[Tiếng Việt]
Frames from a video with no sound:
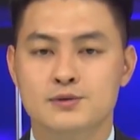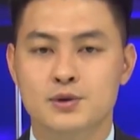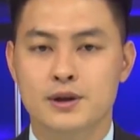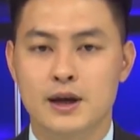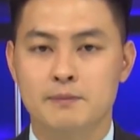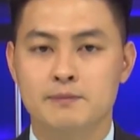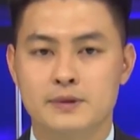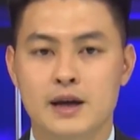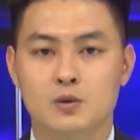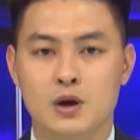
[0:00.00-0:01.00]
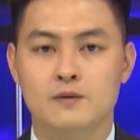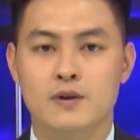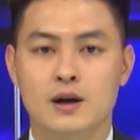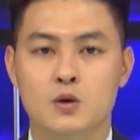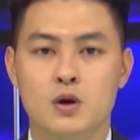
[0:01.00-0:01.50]
doanh nghiệp, nhà khoa học
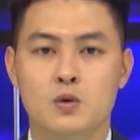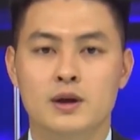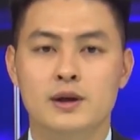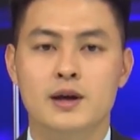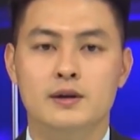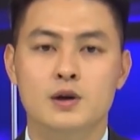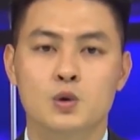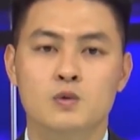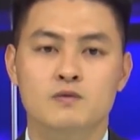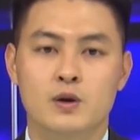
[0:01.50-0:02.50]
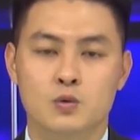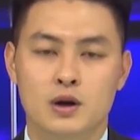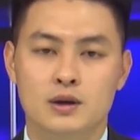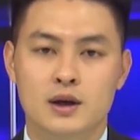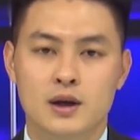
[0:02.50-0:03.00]
và cơ quan quản lý nhà nước cùng vào
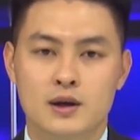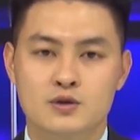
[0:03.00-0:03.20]
cuộc,